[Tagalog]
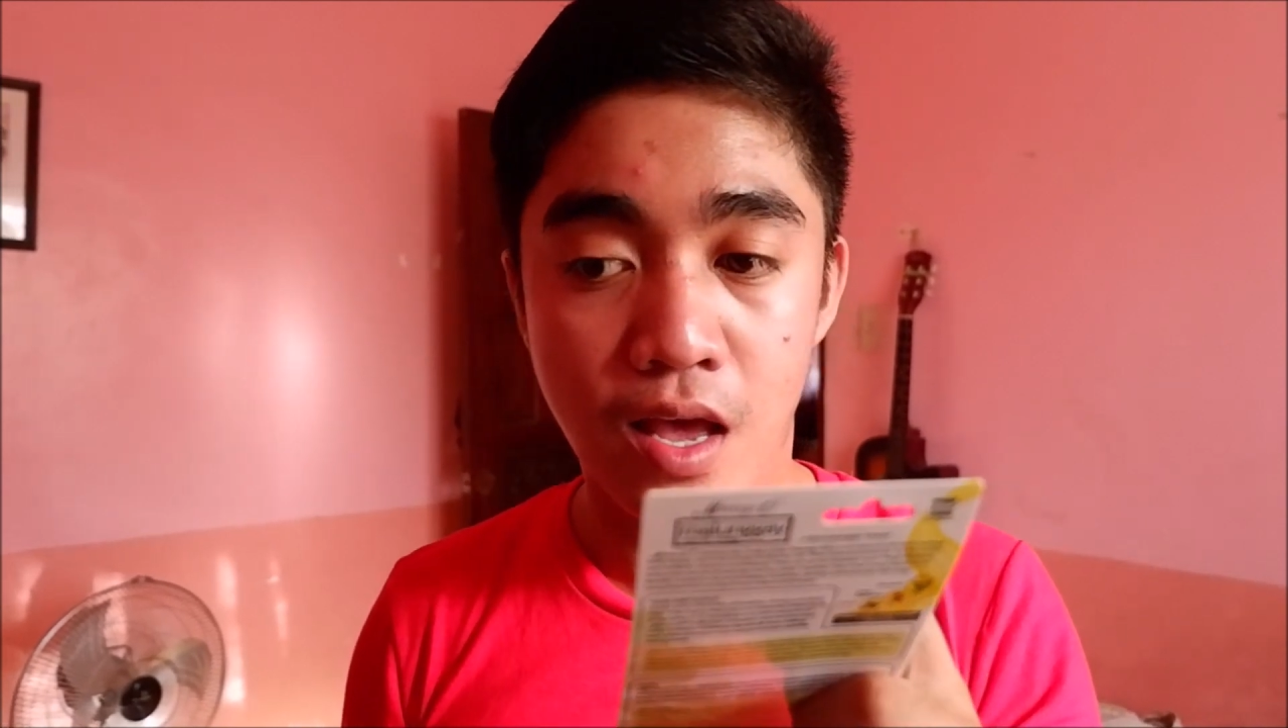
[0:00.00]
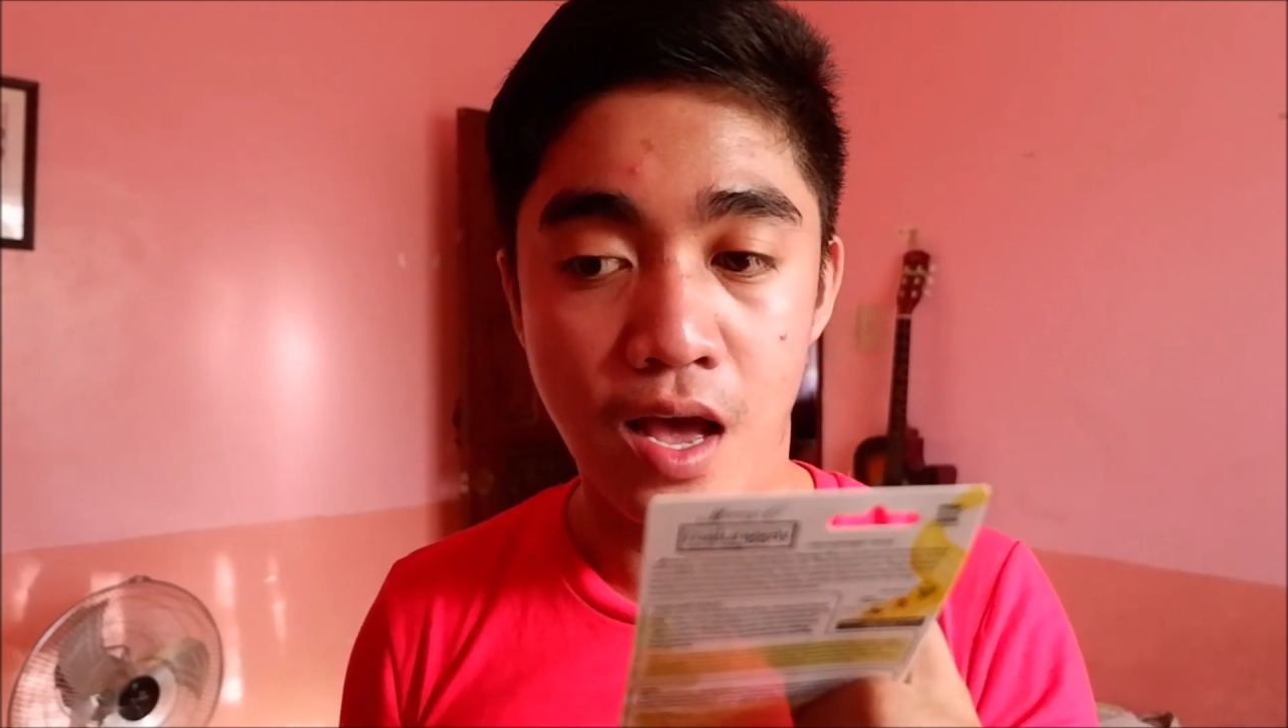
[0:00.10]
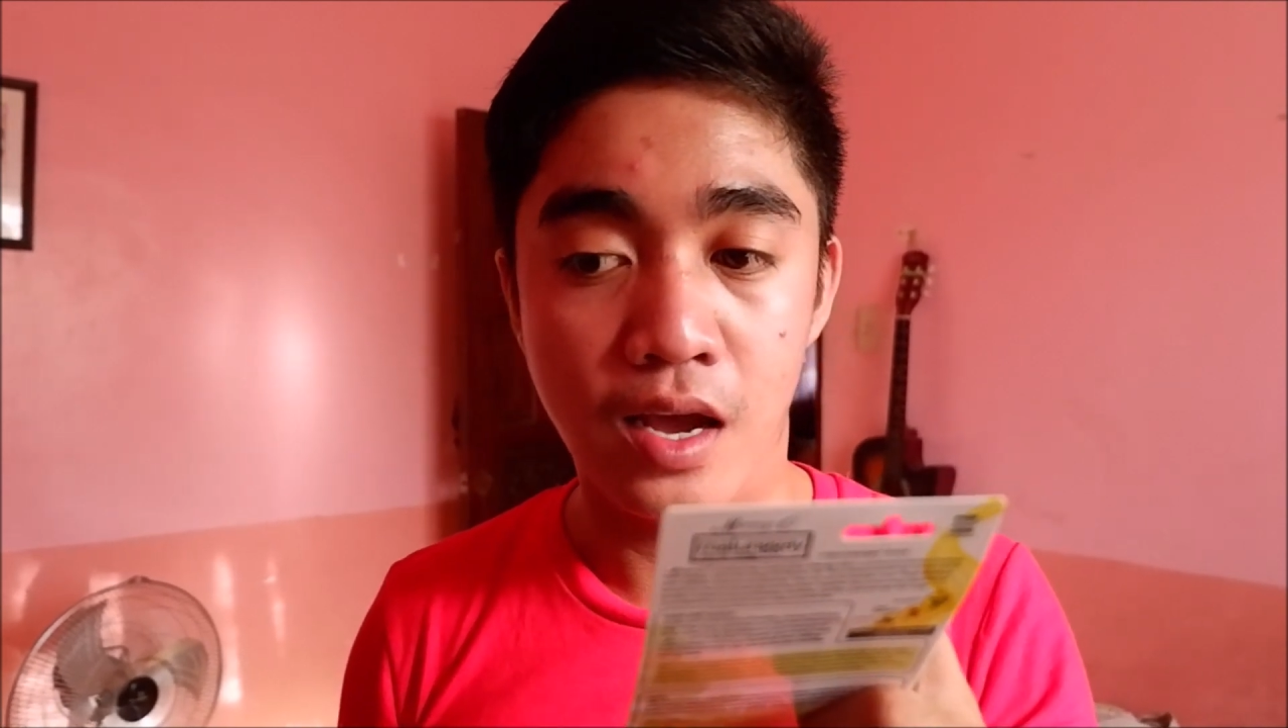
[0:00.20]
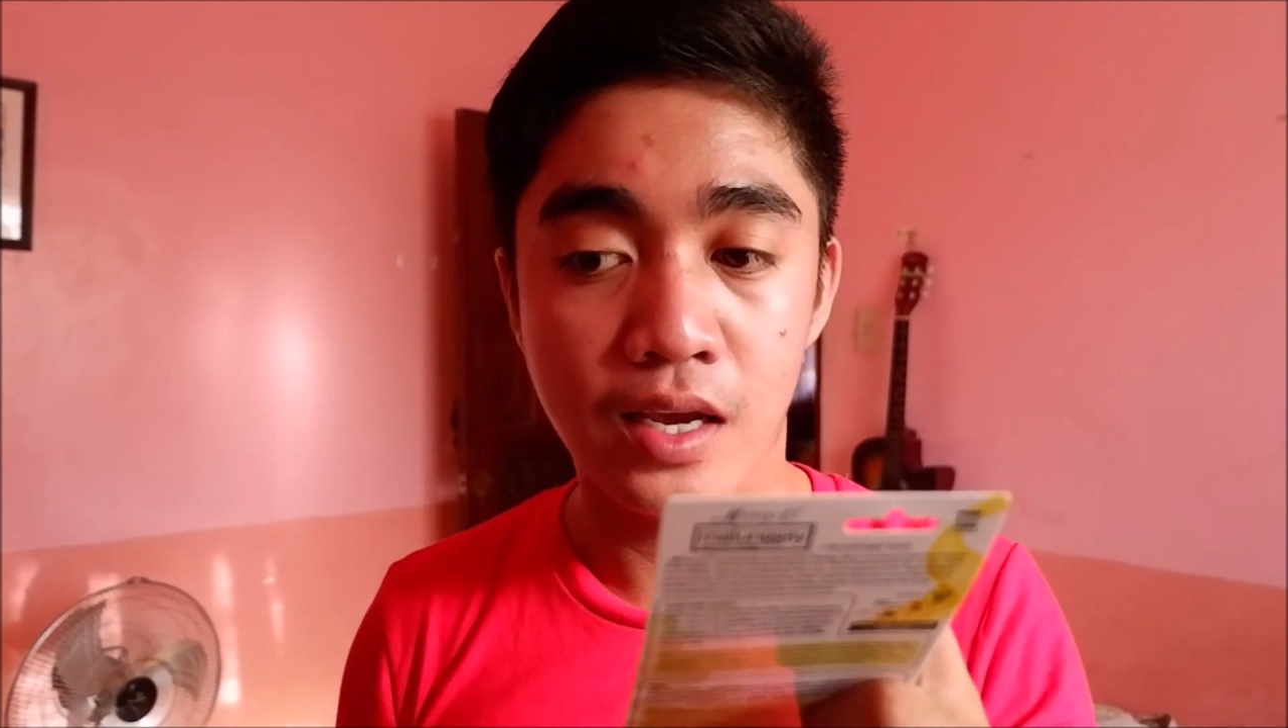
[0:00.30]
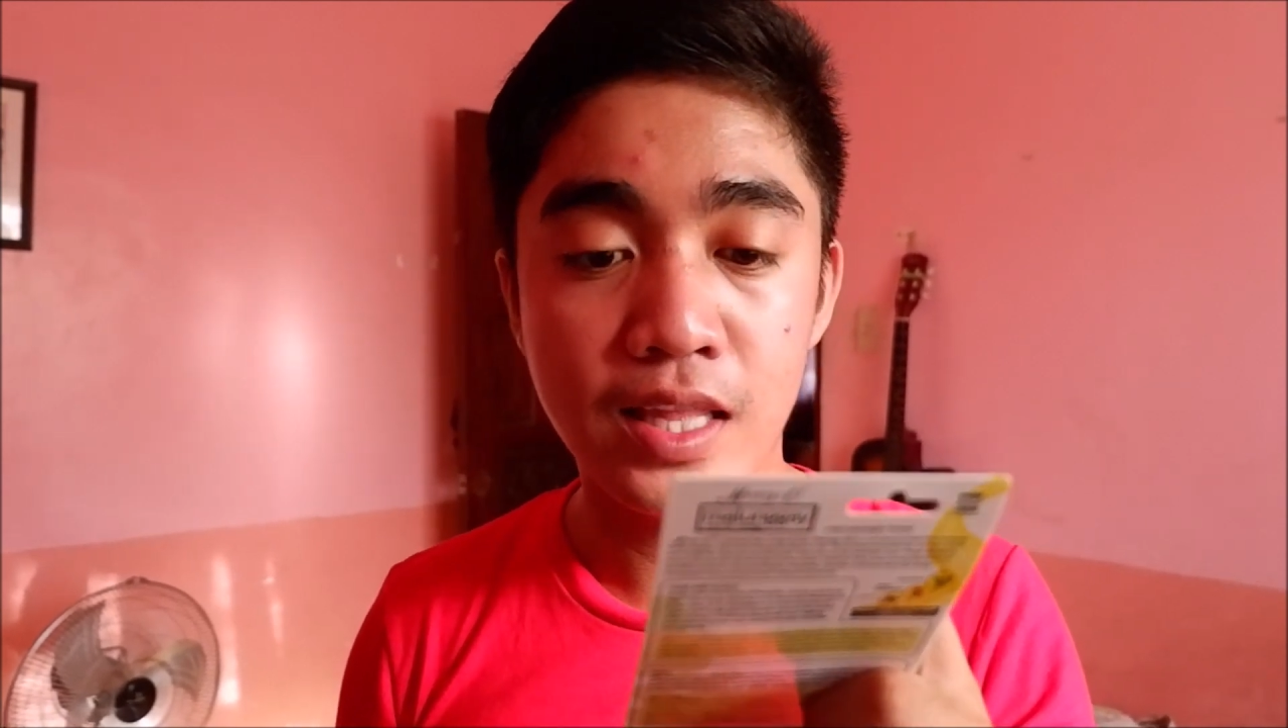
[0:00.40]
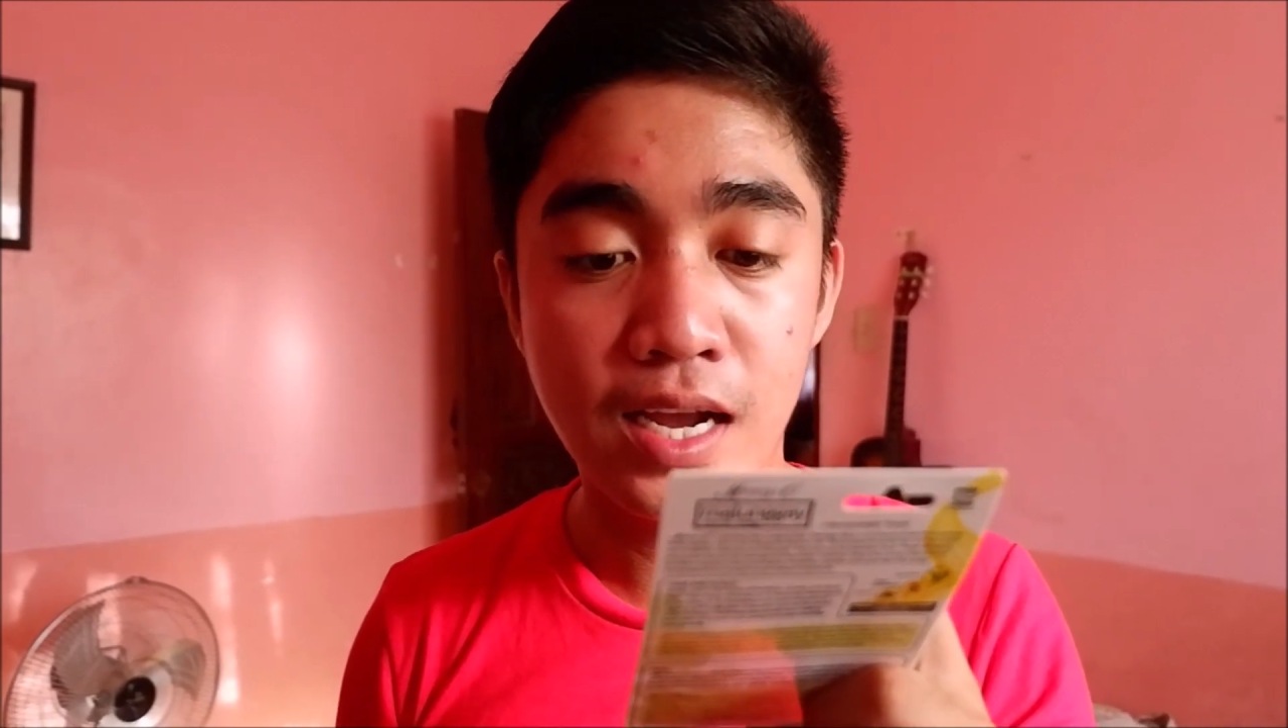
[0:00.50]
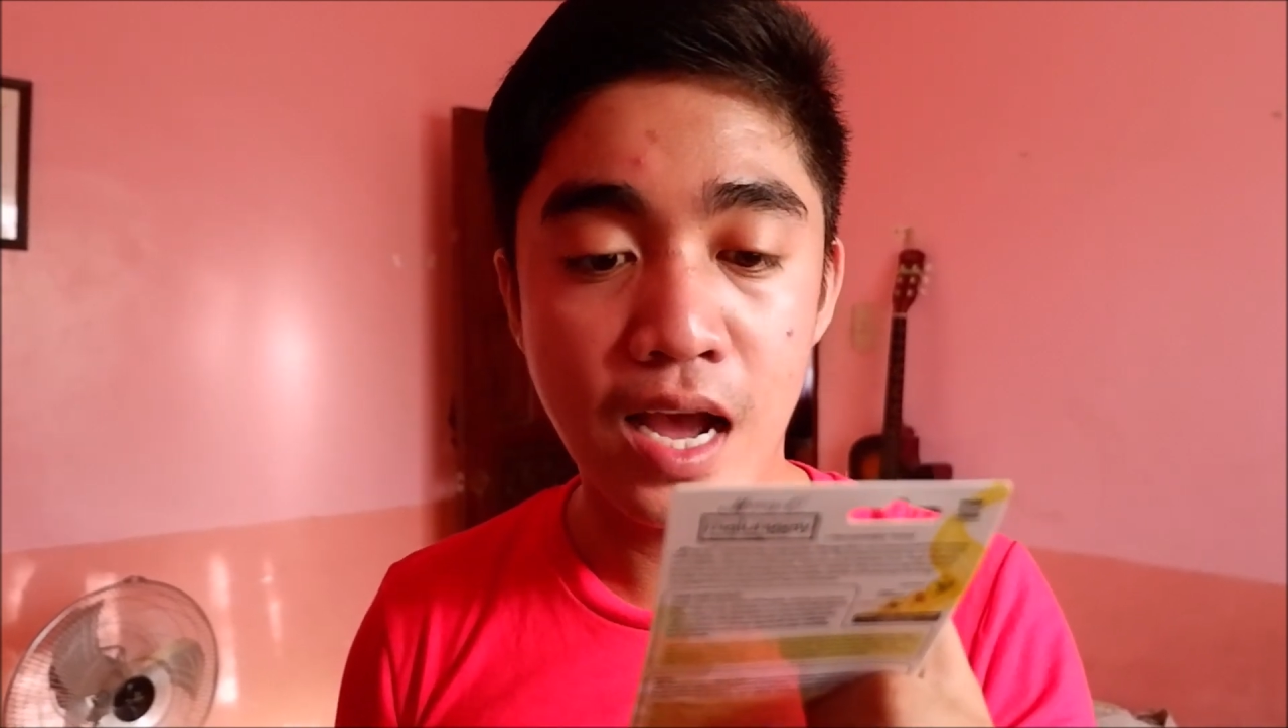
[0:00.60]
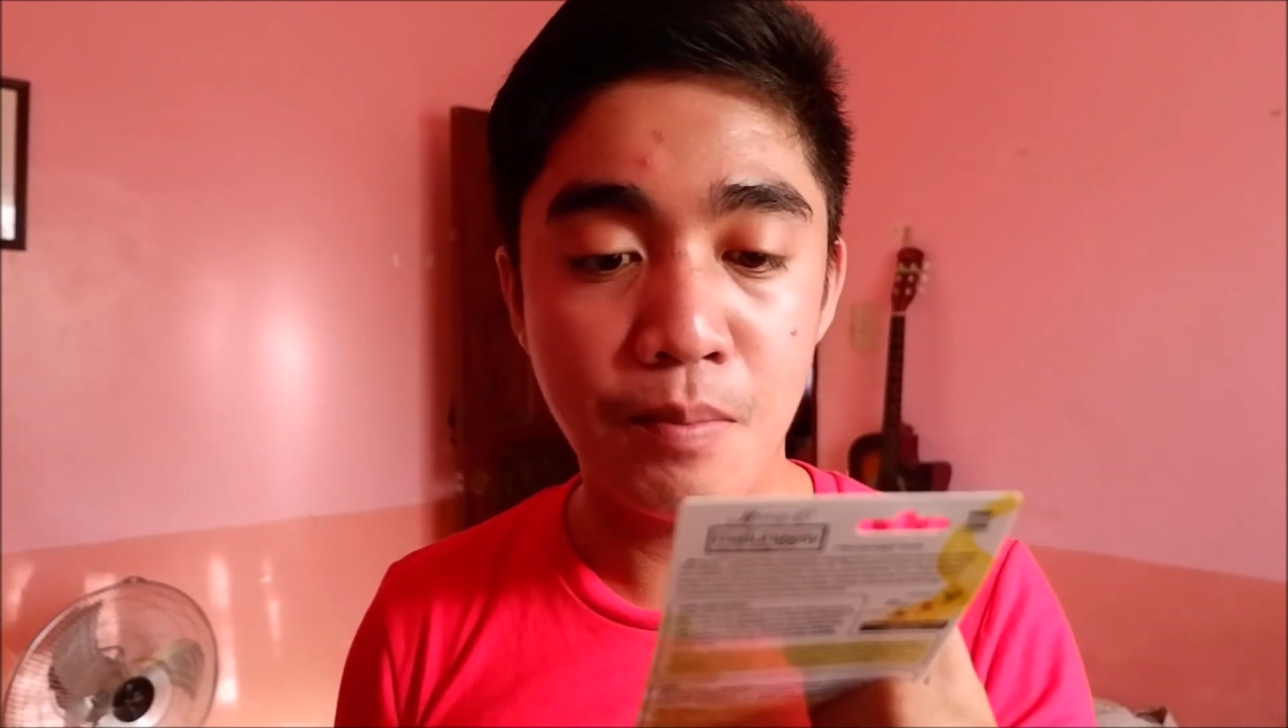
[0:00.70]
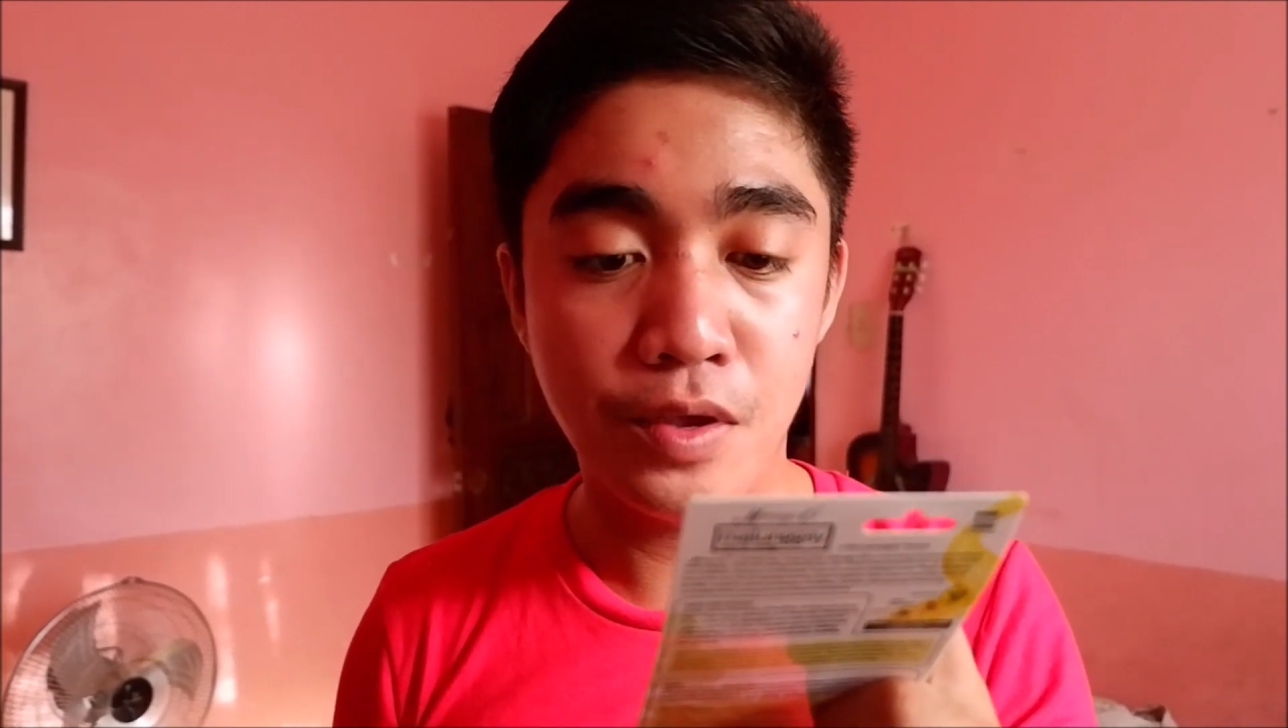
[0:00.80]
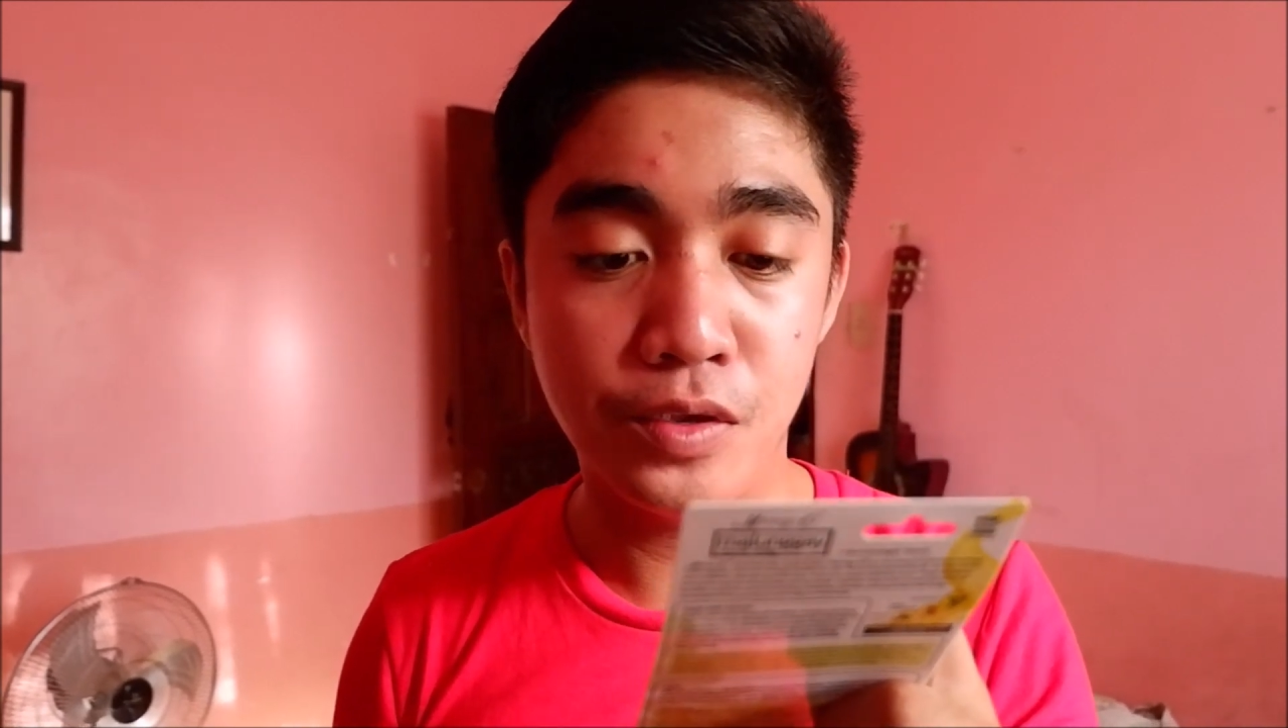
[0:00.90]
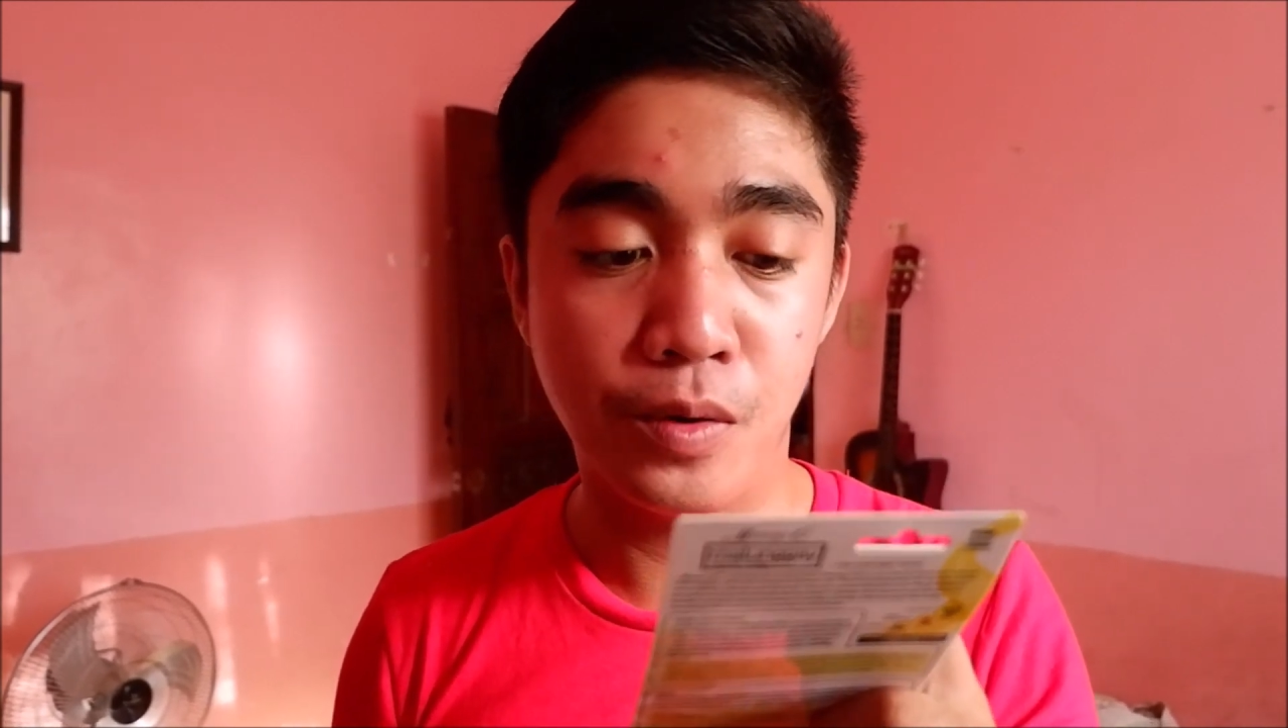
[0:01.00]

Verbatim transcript: uh, ginagamit